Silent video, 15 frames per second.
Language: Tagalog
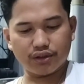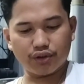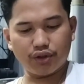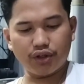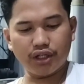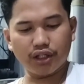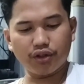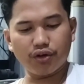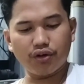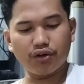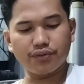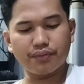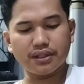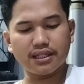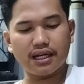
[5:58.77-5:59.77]
Sunod na
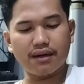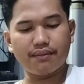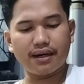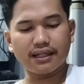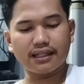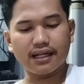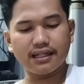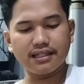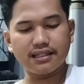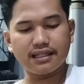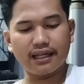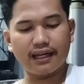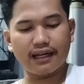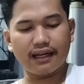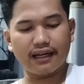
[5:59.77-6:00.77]
tong pasalamatan
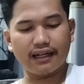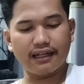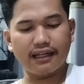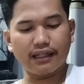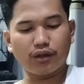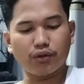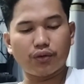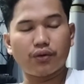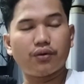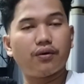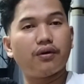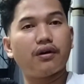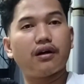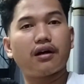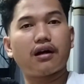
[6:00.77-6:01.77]
si Lito
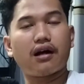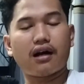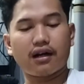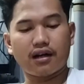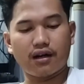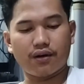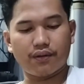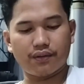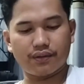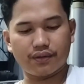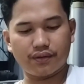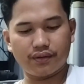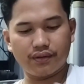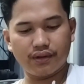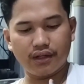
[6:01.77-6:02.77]
Agaw,
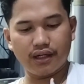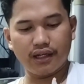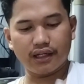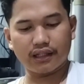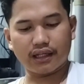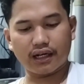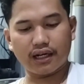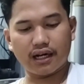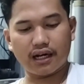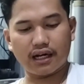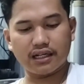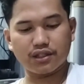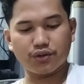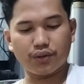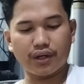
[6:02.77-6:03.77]
no?
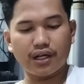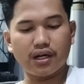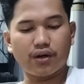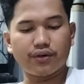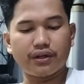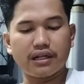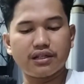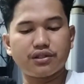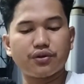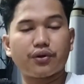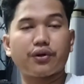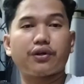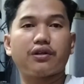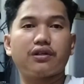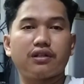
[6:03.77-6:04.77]
Taga Surigao del Sur.